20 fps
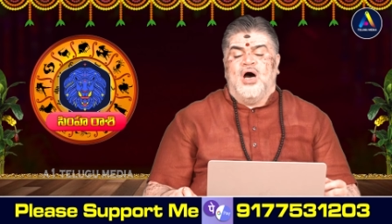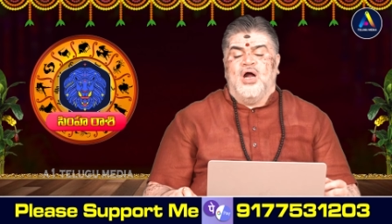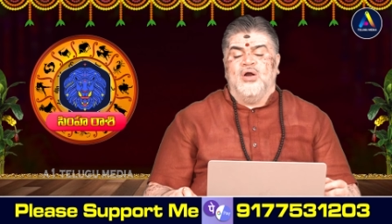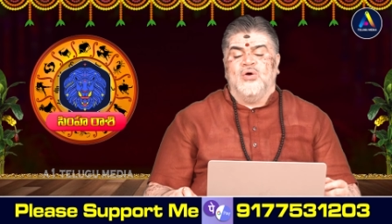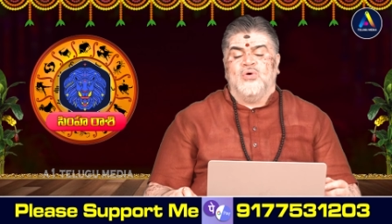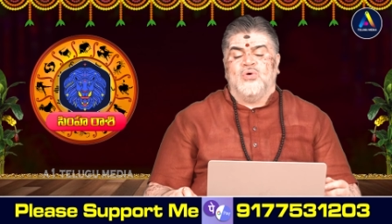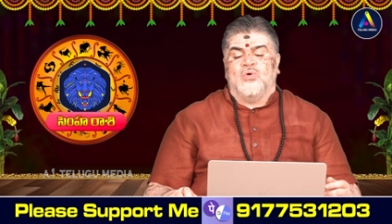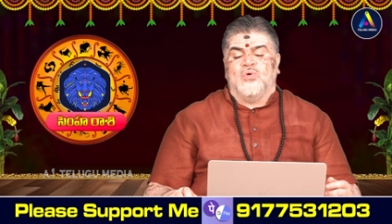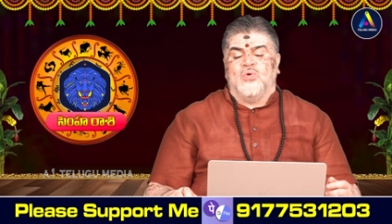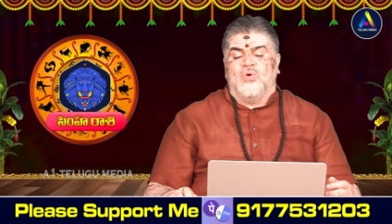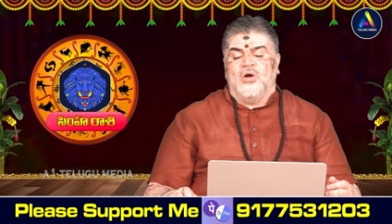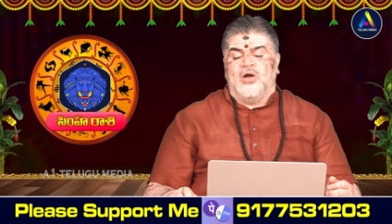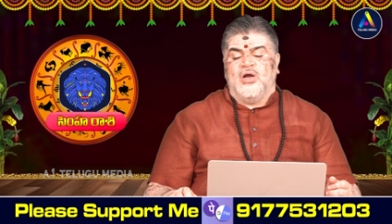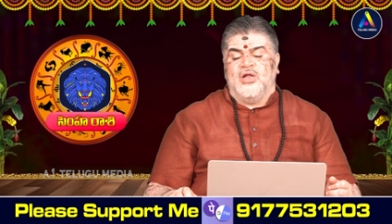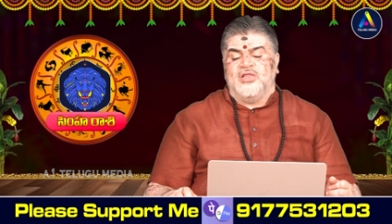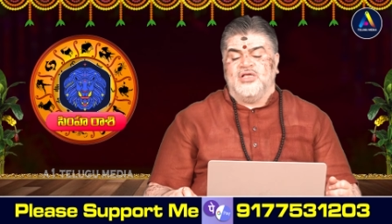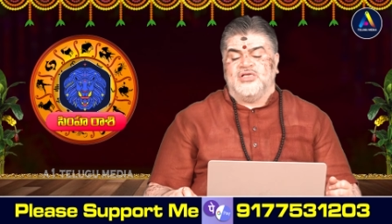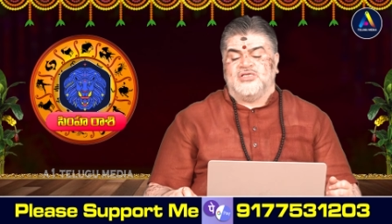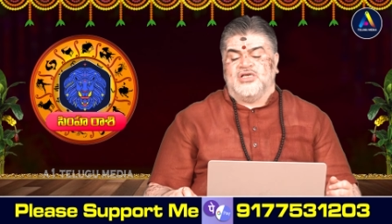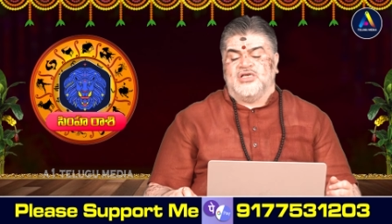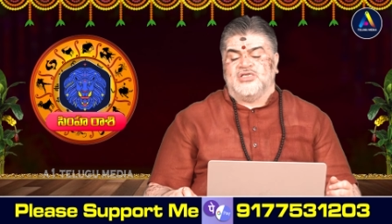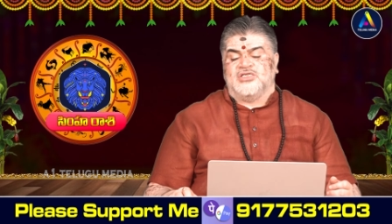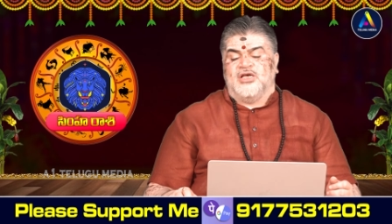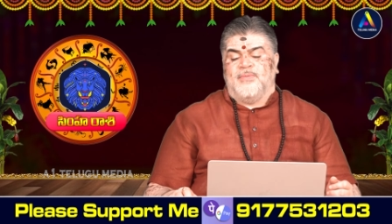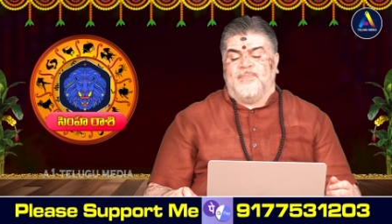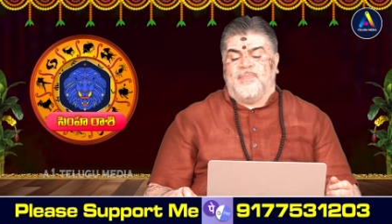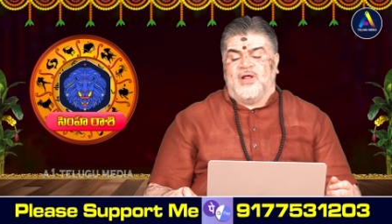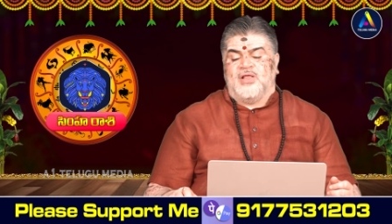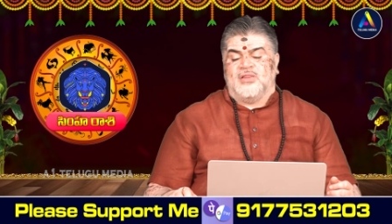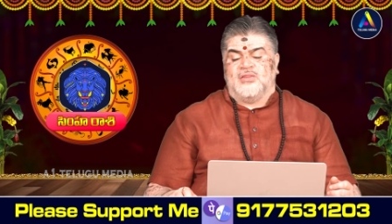అనుకున్నది చేసే
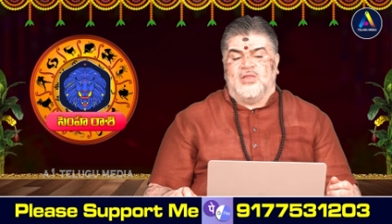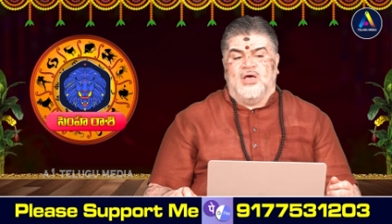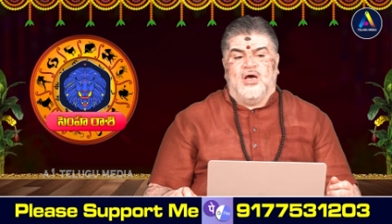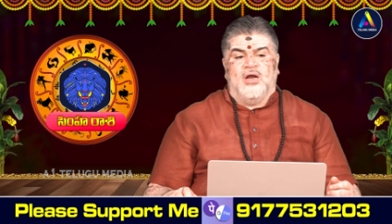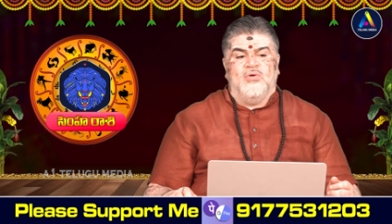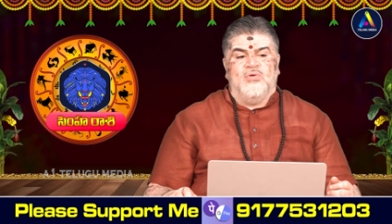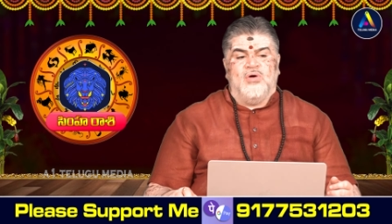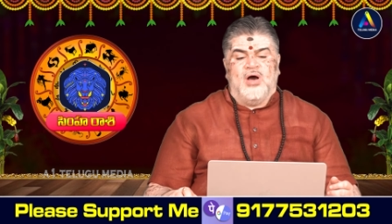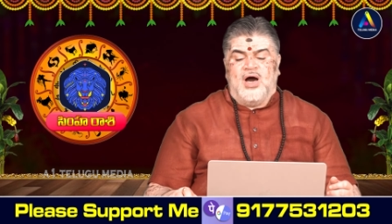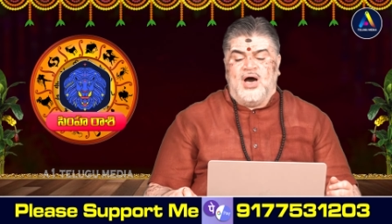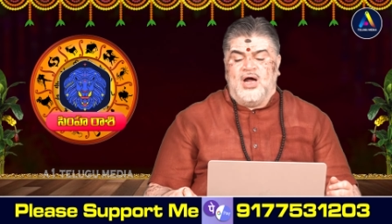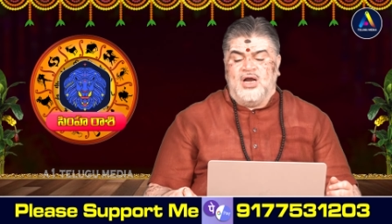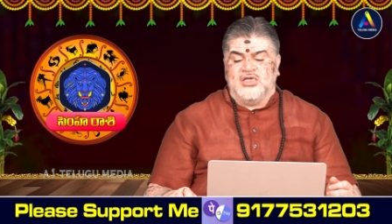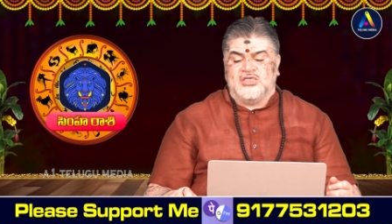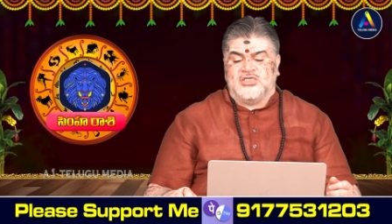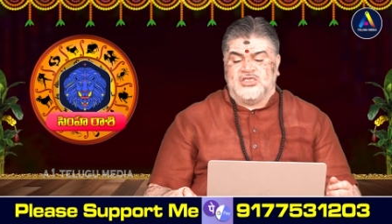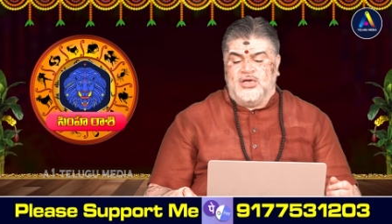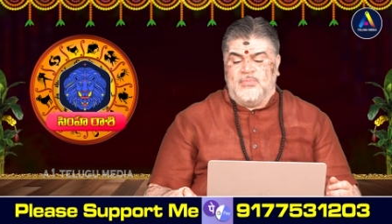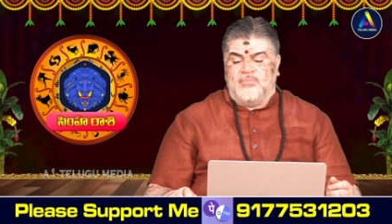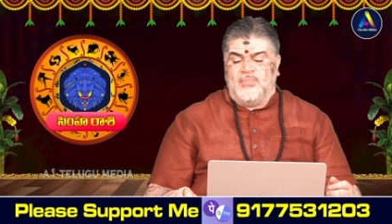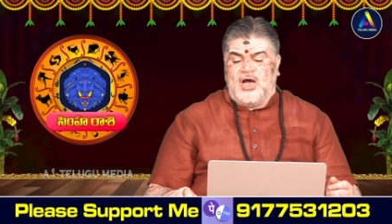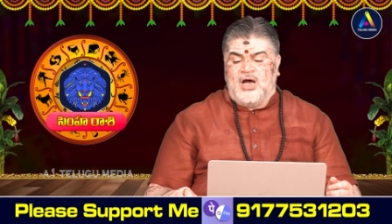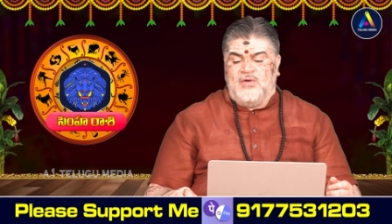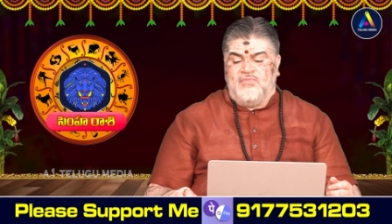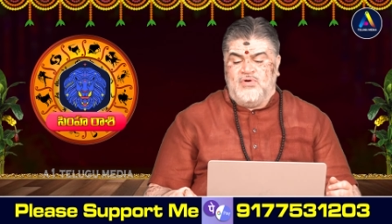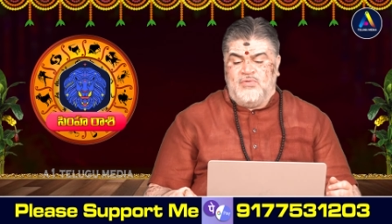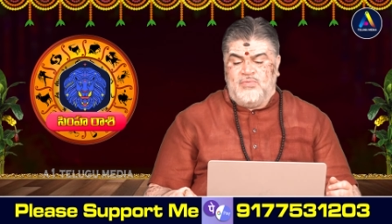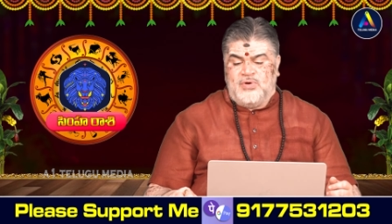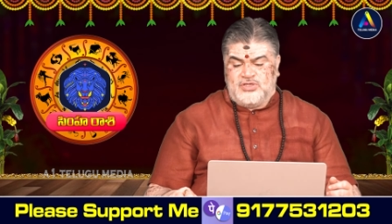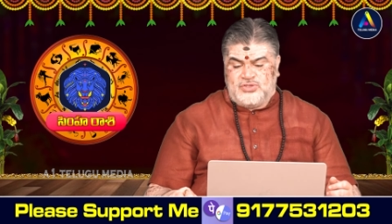ప్రయత్నాలు ఆలస్యం
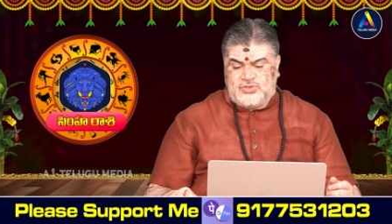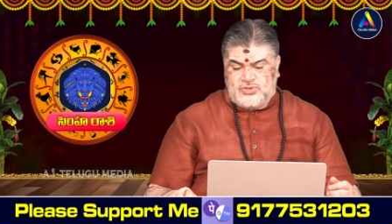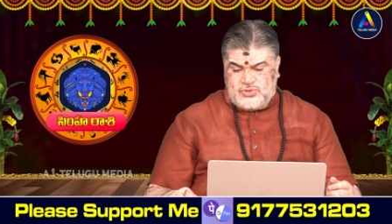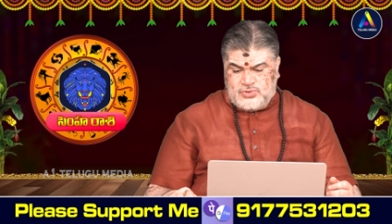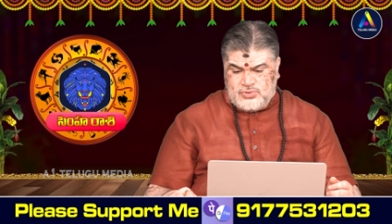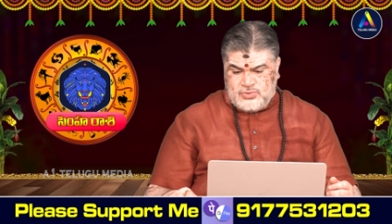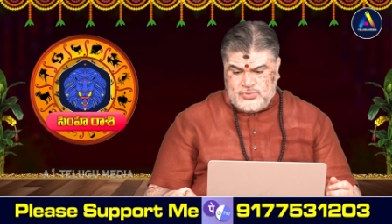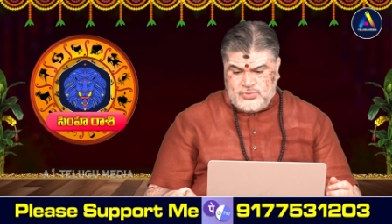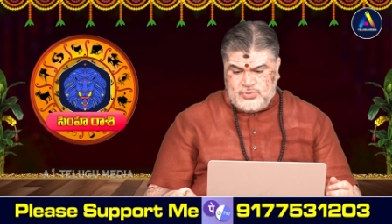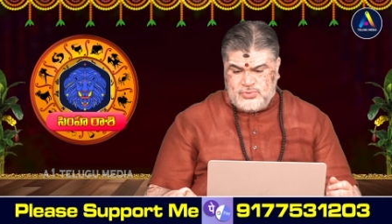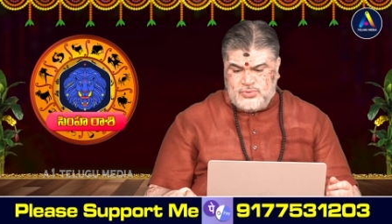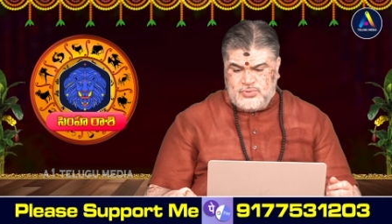అవ్వవచ్చు